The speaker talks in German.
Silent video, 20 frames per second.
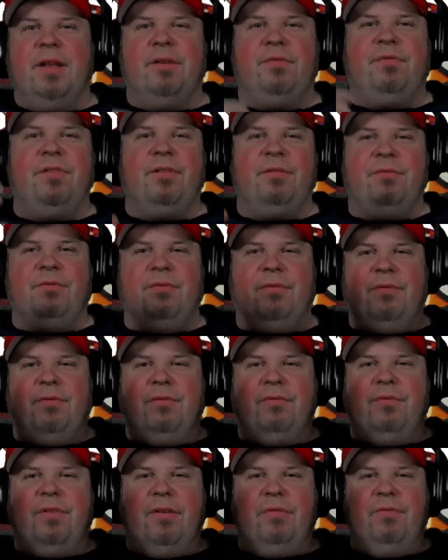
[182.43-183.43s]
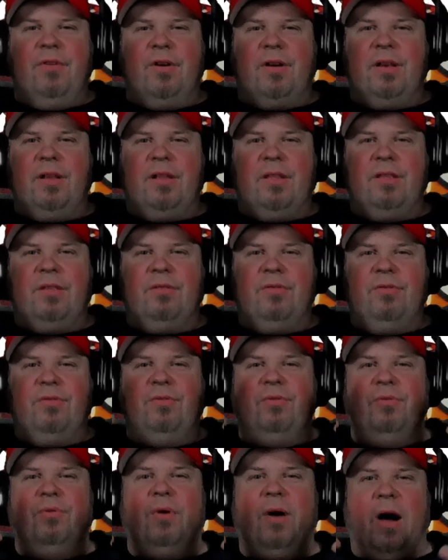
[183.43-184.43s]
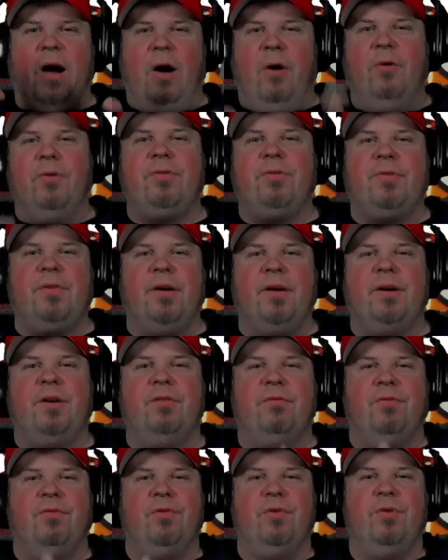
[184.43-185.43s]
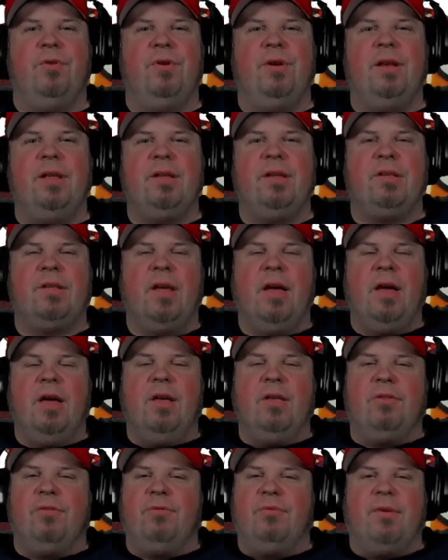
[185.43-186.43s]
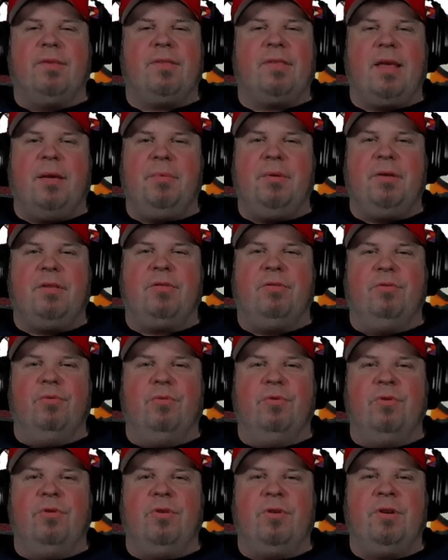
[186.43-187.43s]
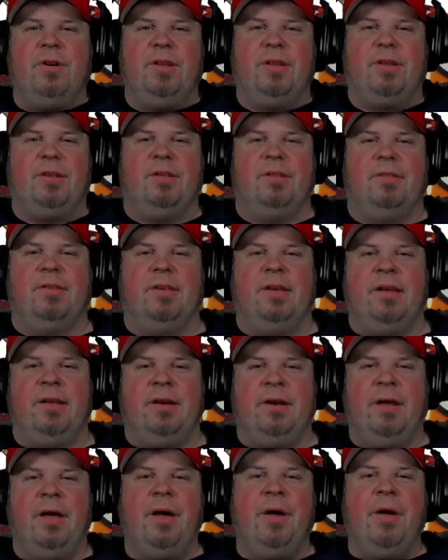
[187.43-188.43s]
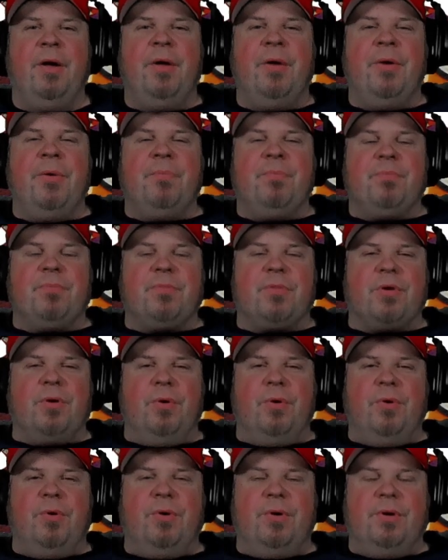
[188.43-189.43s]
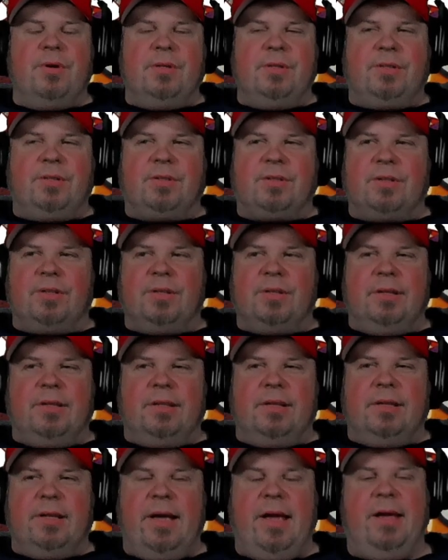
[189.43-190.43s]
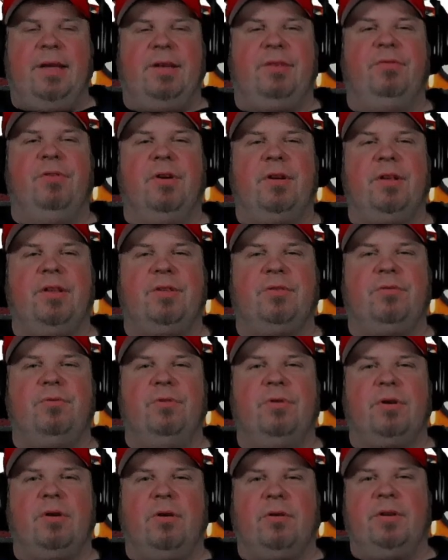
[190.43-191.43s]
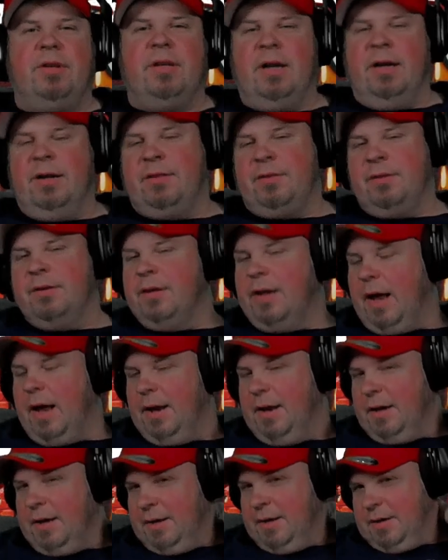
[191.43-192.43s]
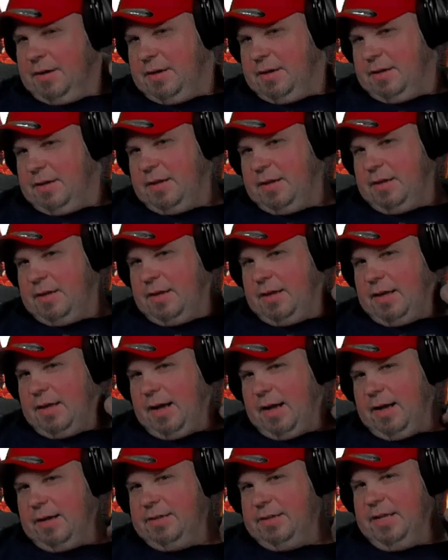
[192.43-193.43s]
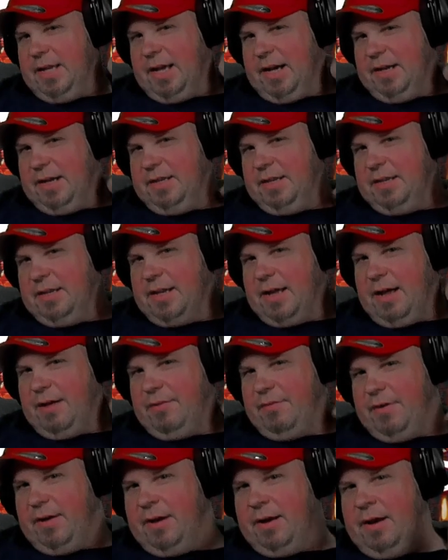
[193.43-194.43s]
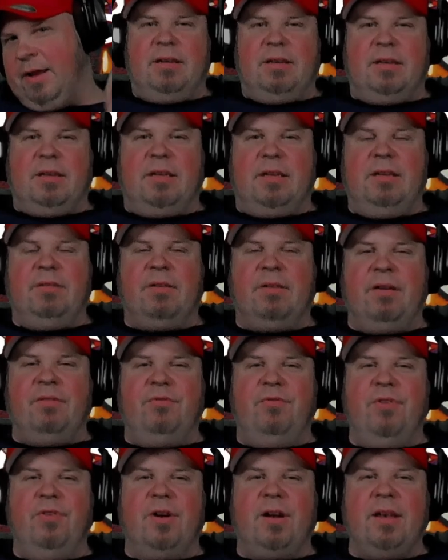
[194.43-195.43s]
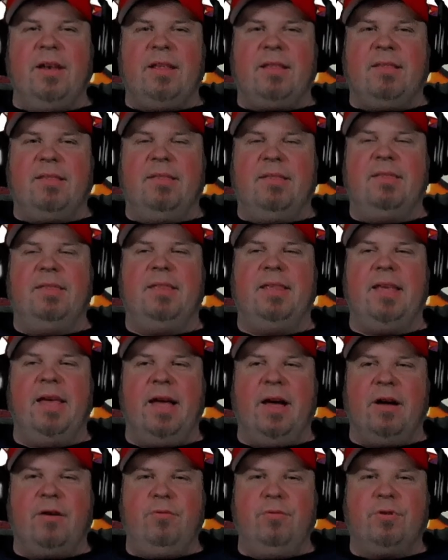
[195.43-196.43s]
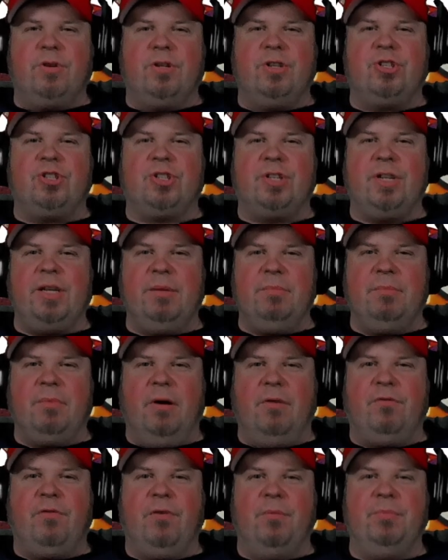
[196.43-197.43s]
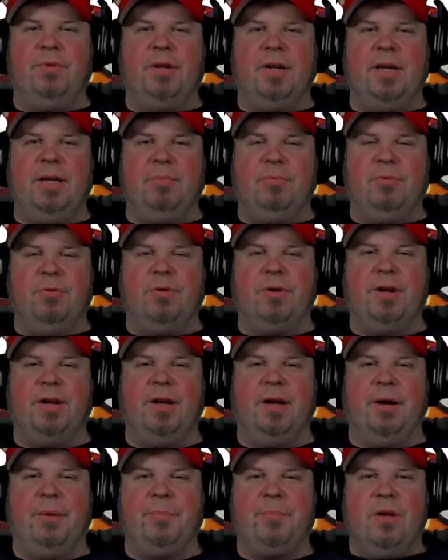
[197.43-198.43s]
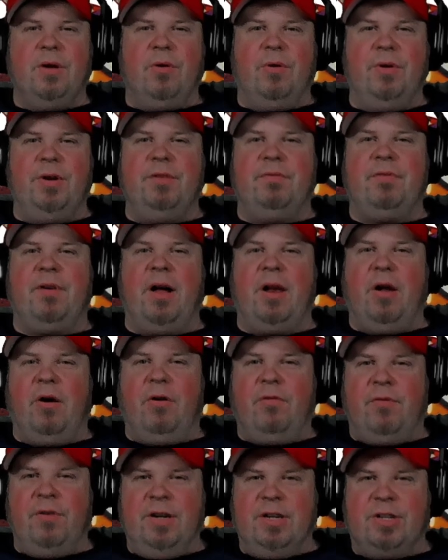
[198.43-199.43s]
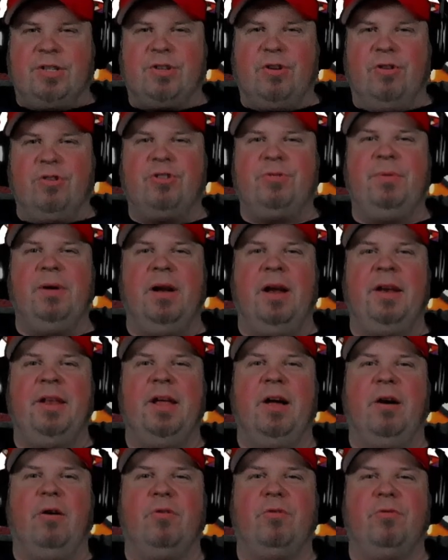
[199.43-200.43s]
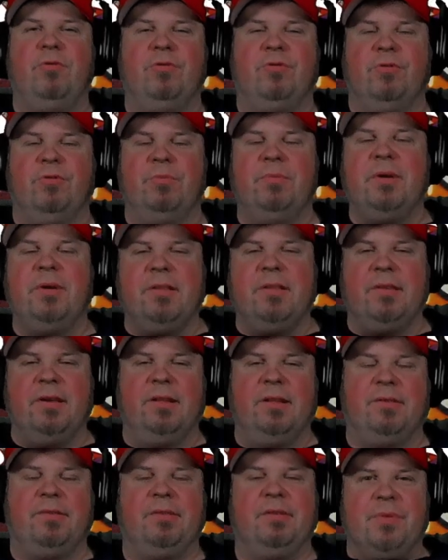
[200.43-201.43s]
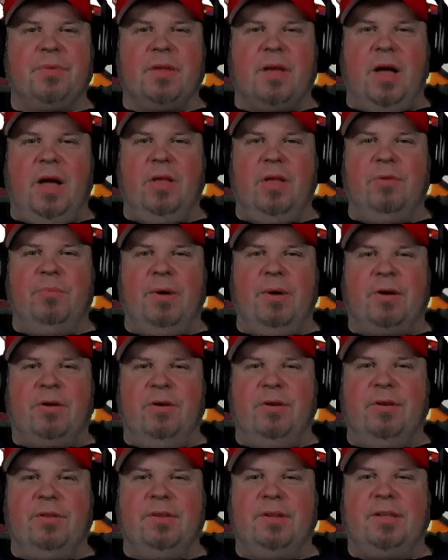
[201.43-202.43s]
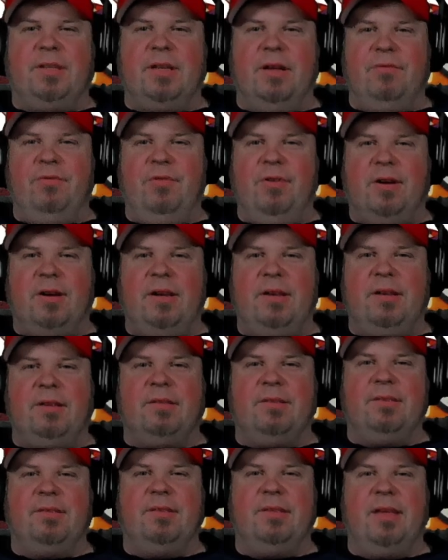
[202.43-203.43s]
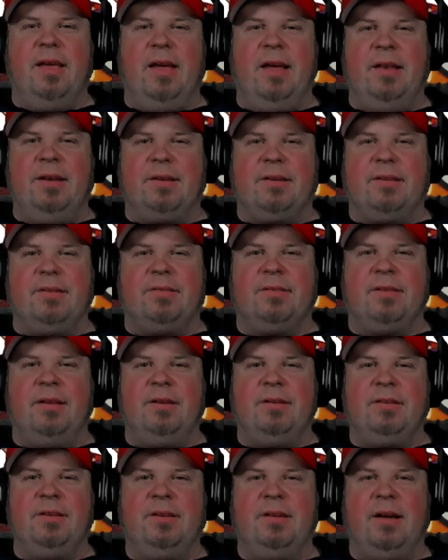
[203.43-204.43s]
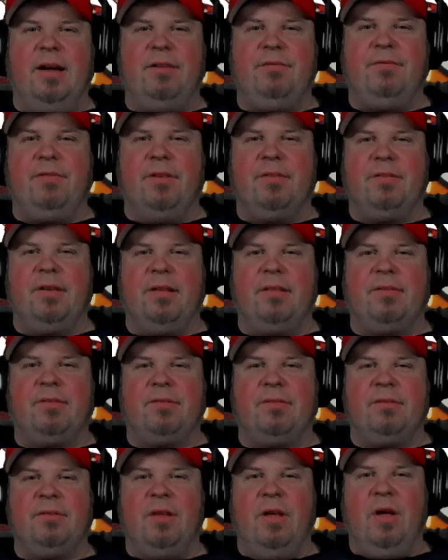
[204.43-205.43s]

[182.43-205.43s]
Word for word: Film war wirklich so außergewöhnlich. Sowas habe ich so noch nicht gesehen. Und echt wirklich gut. Auch die ganzen anderen Charaktere, die da waren, die waren wirklich sehr gut geschrieben, auch vom Drehbuch her. Und die waren auch von den Schauspielern her auch gut umgesetzt. Also man konnte sich da wirklich sehr interessant hineinversetzen.